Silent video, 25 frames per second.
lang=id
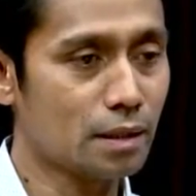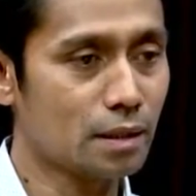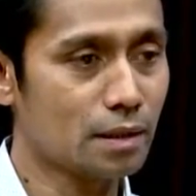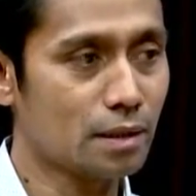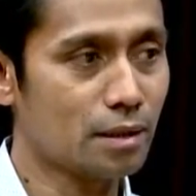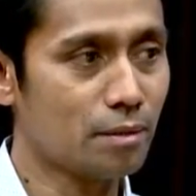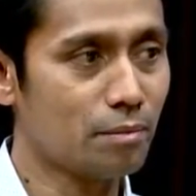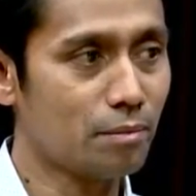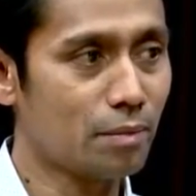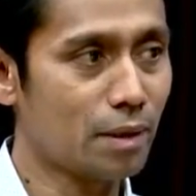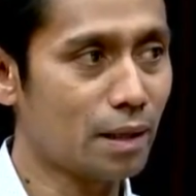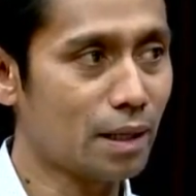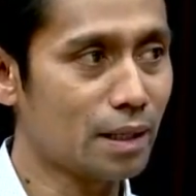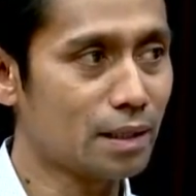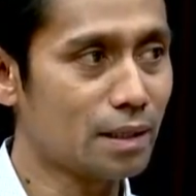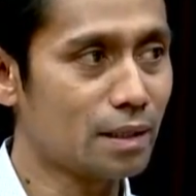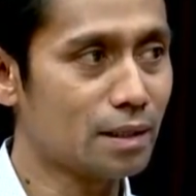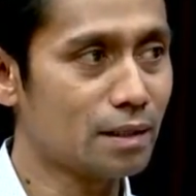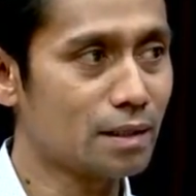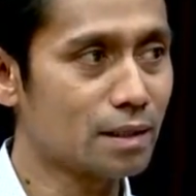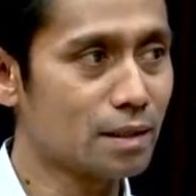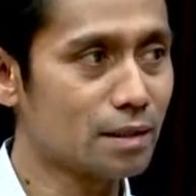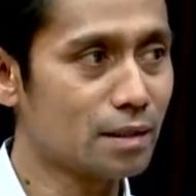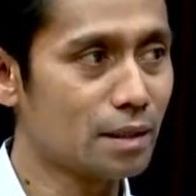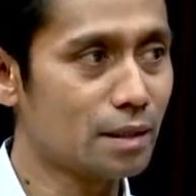ketimpangan yang
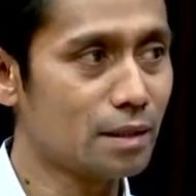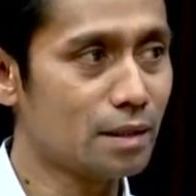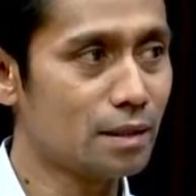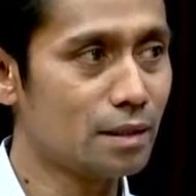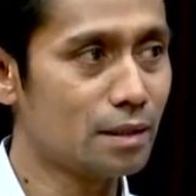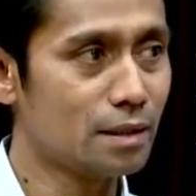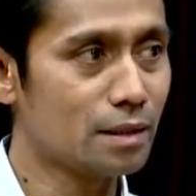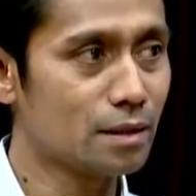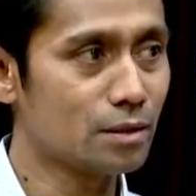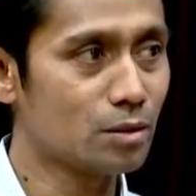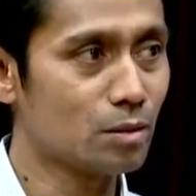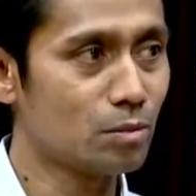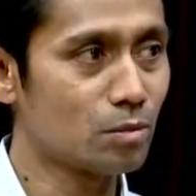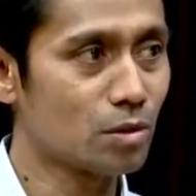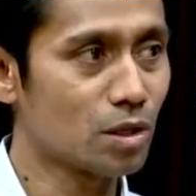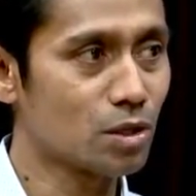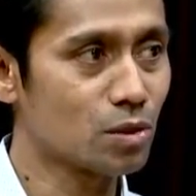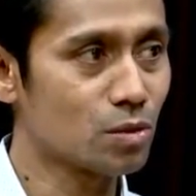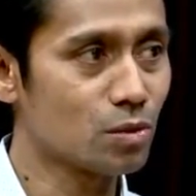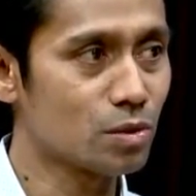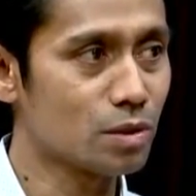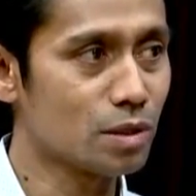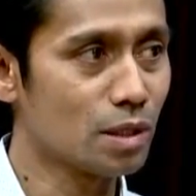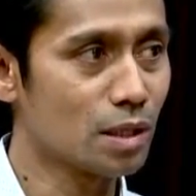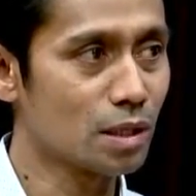terjadi, kecemburuan
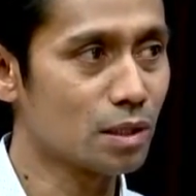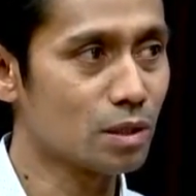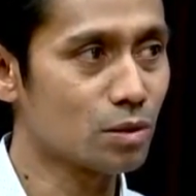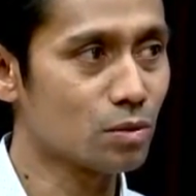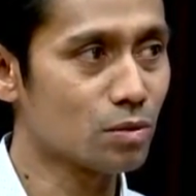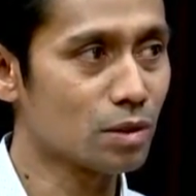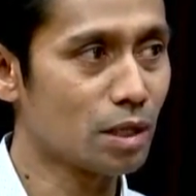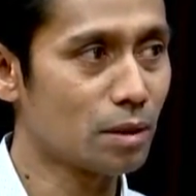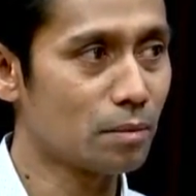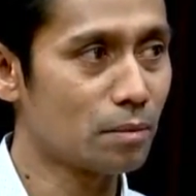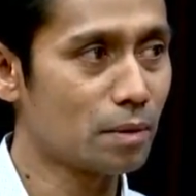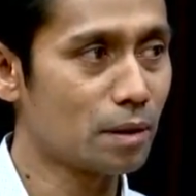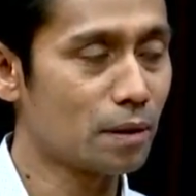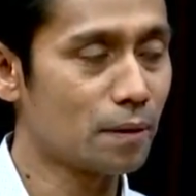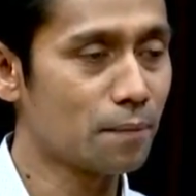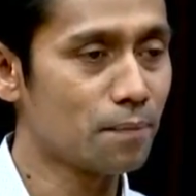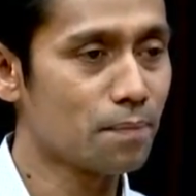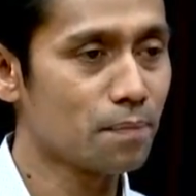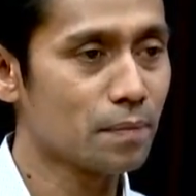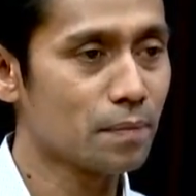sosial terutama.